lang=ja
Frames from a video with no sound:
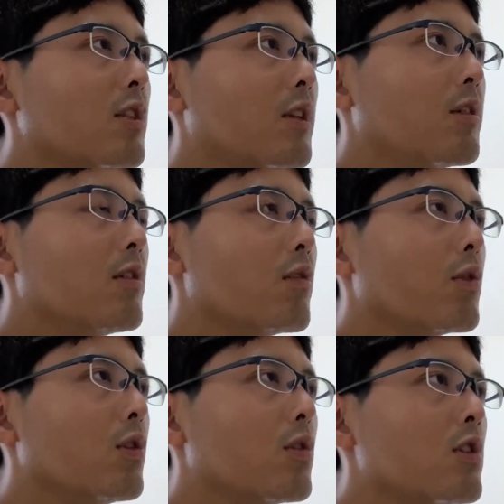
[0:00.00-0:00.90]
たるいそう
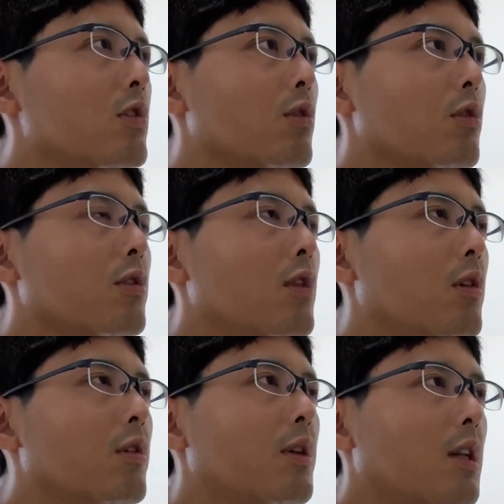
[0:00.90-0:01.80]
いう汁を吸ってる
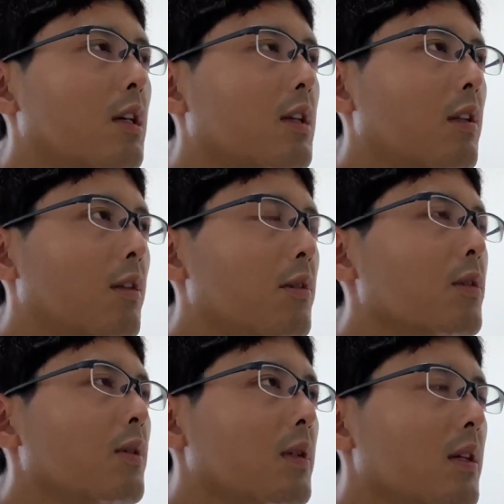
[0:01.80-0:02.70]
ような方々っていう
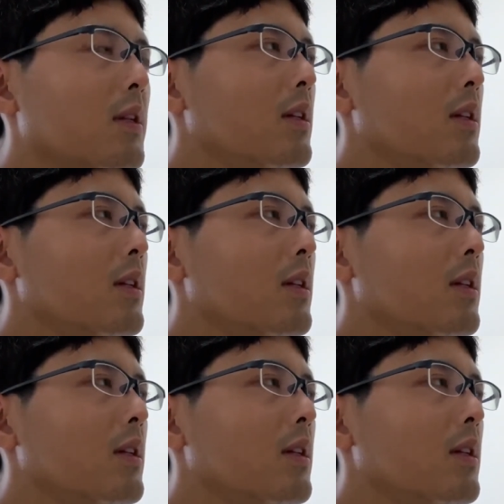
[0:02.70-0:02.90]
のはね、